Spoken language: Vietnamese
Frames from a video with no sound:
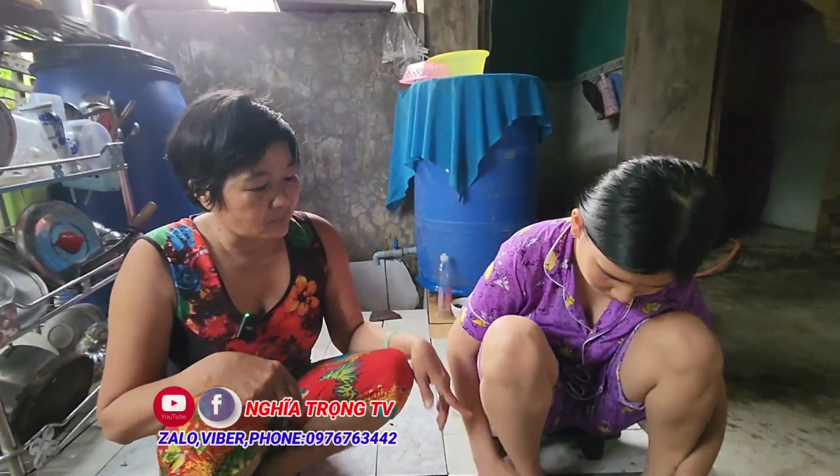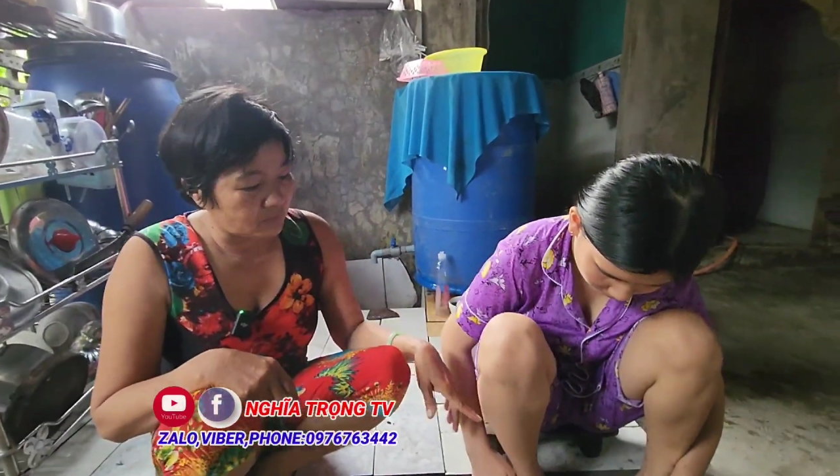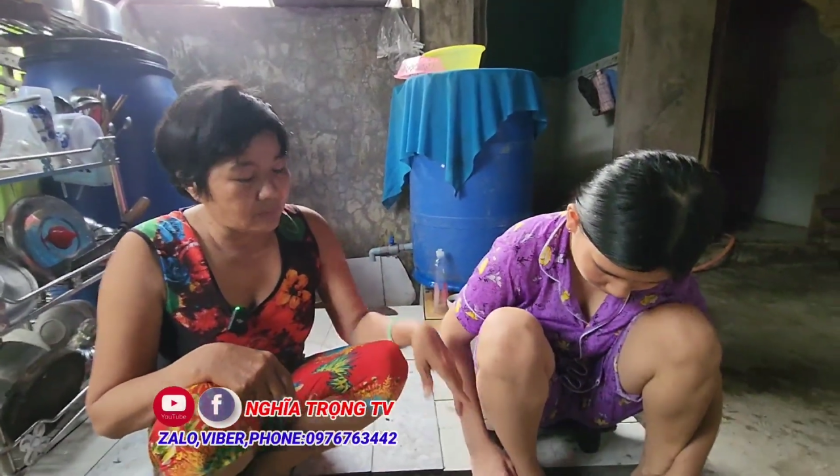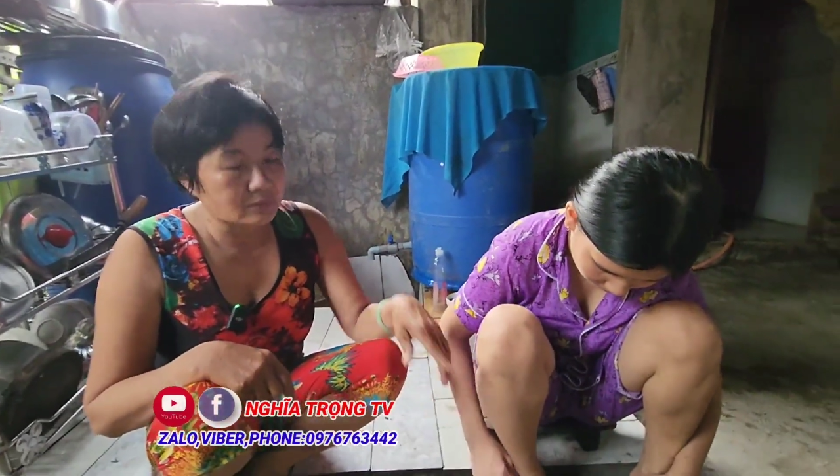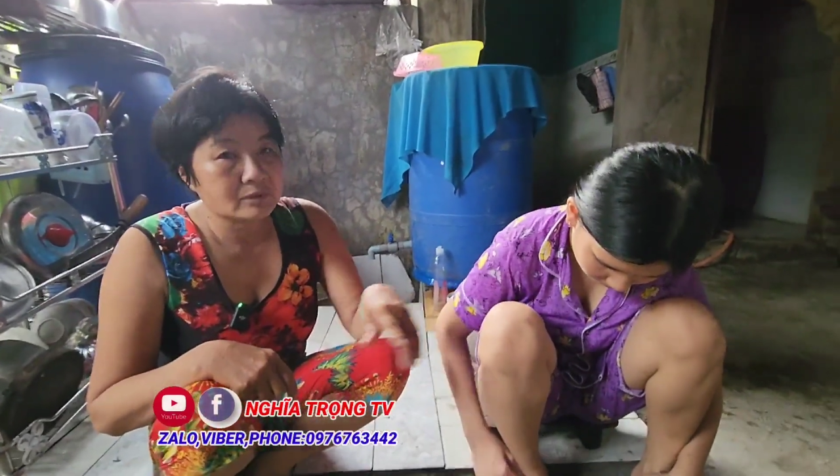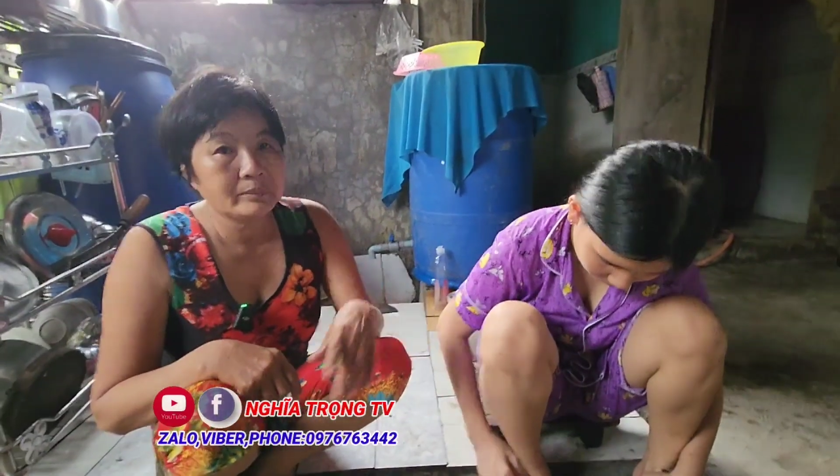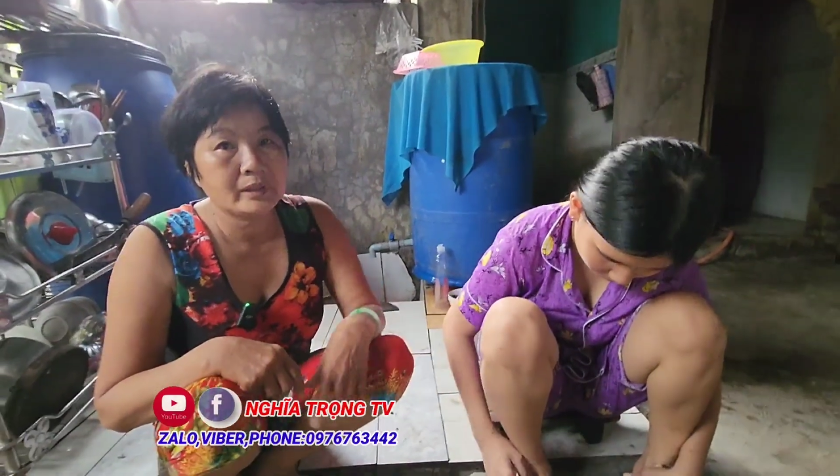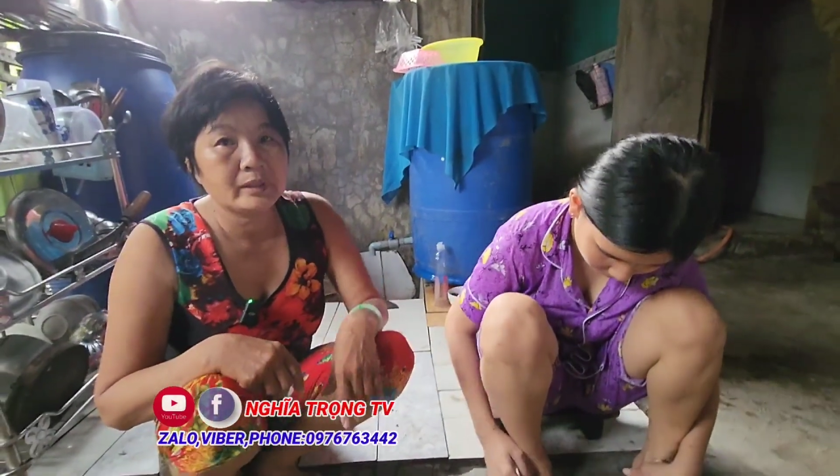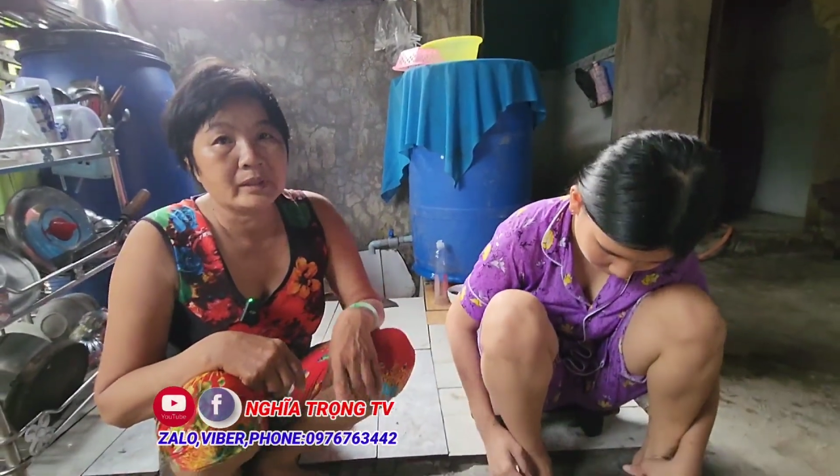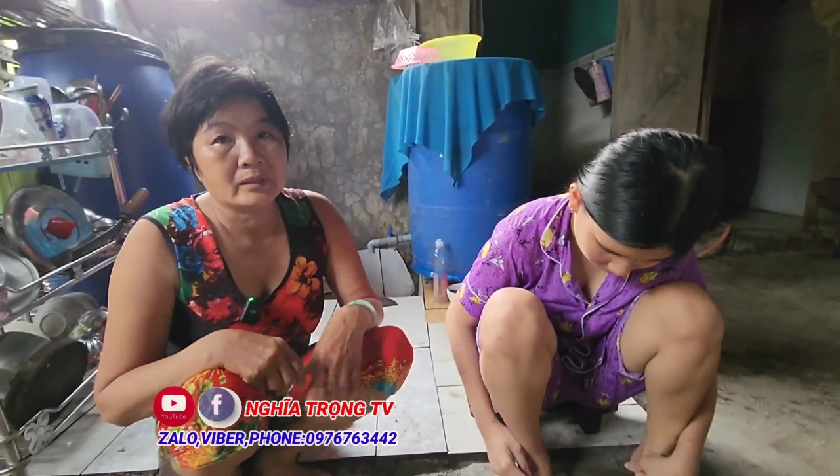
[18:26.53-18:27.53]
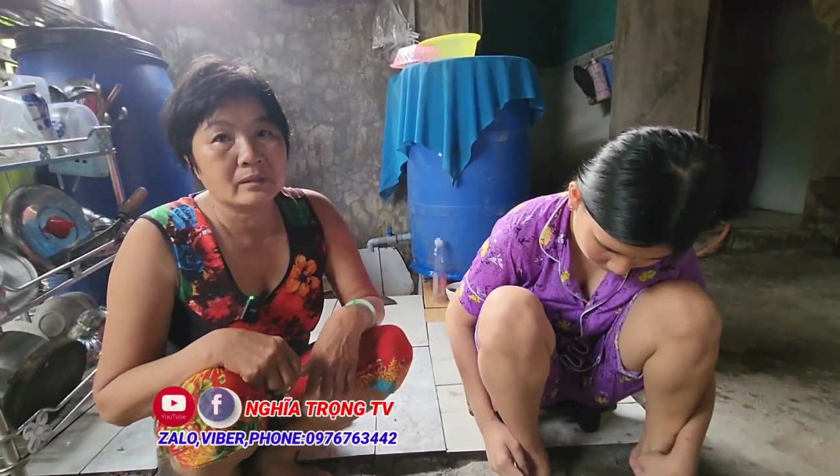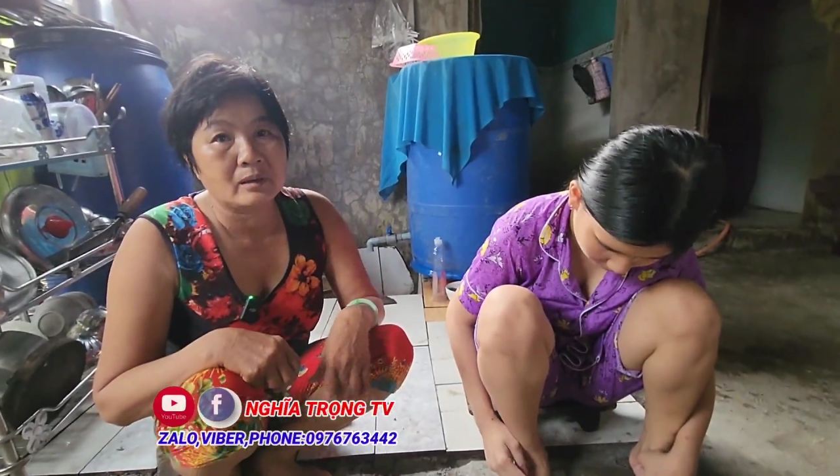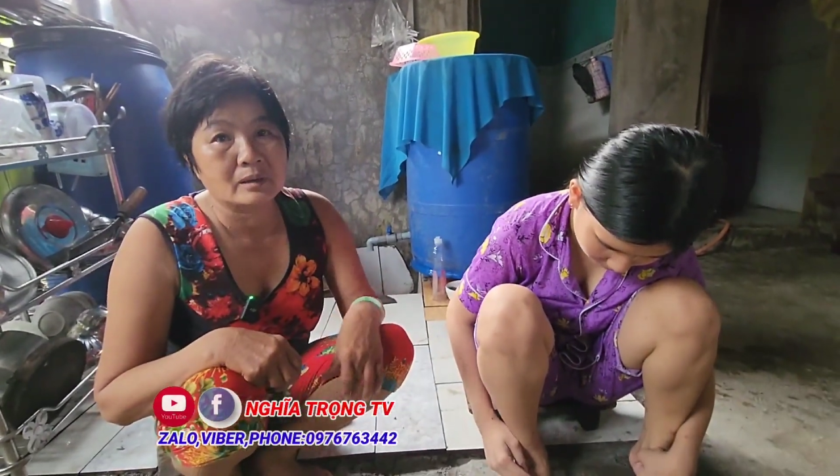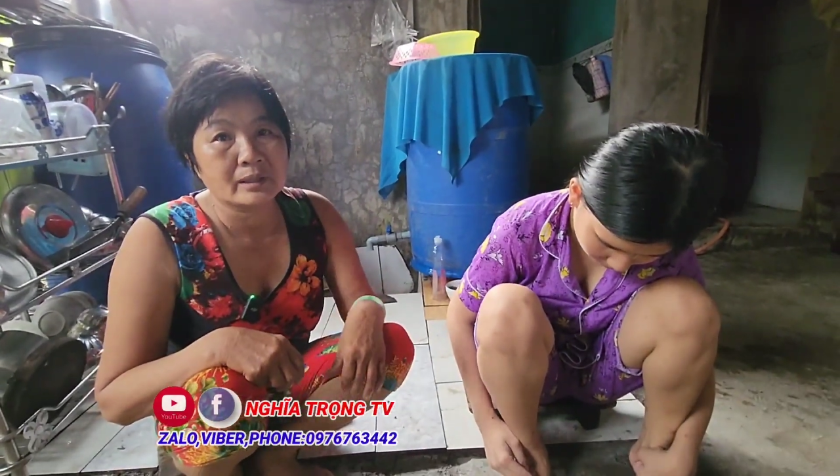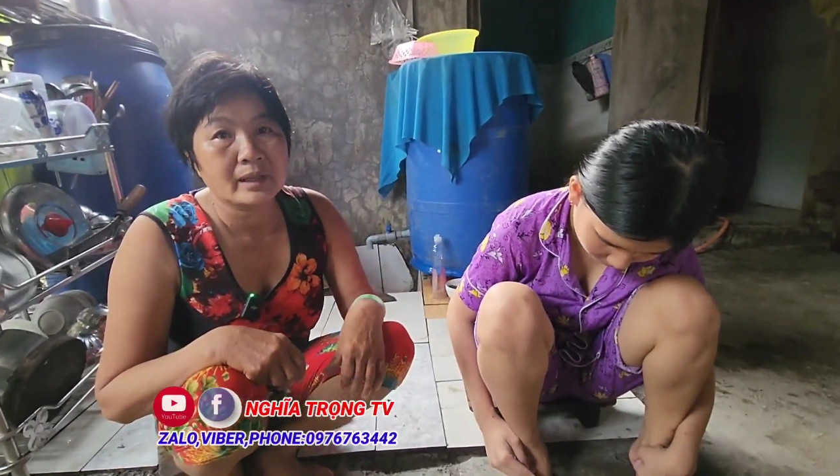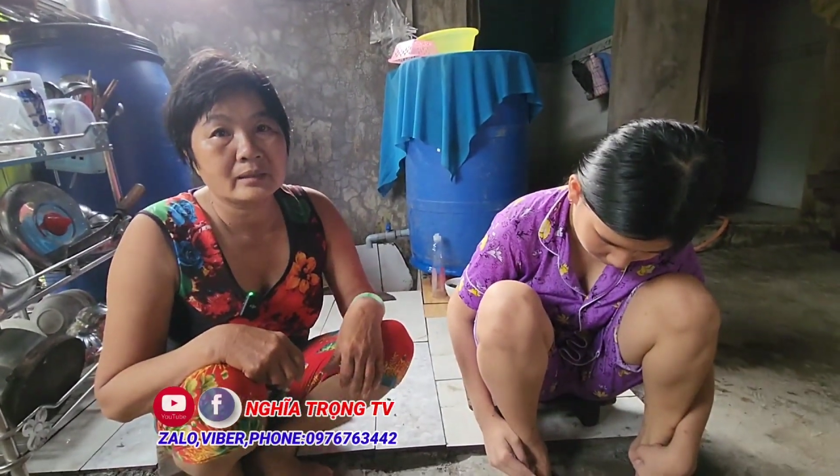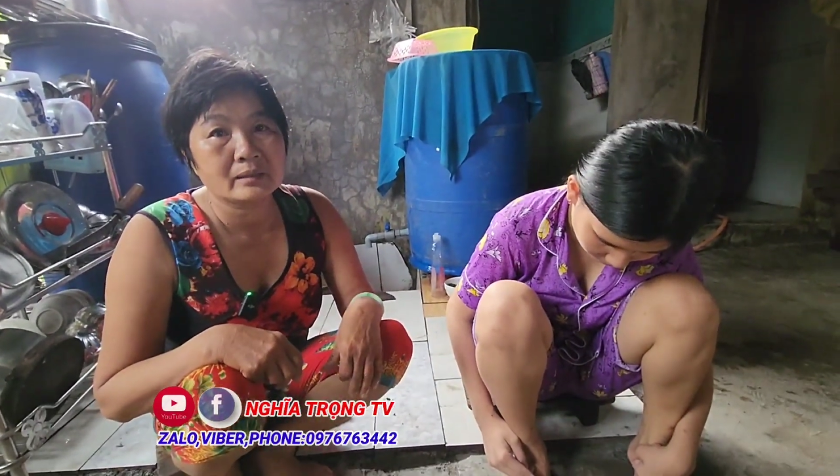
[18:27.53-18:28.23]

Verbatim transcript: tuổi luôn nó bị liệt giòn tay